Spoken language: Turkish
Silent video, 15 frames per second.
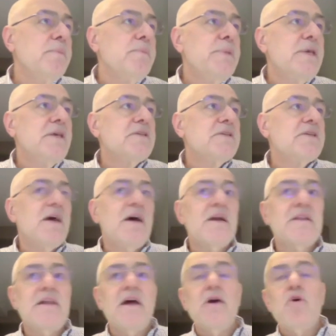
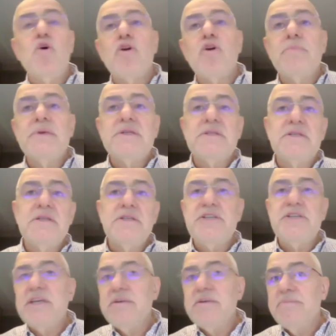bilgisayardan korkması,
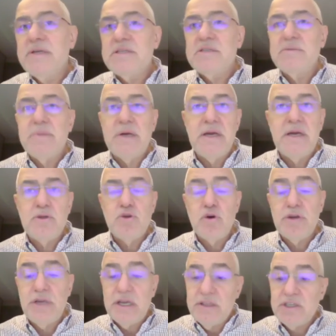çekinmesi bana çok
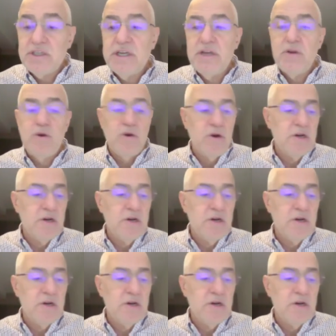yanlış geliyor.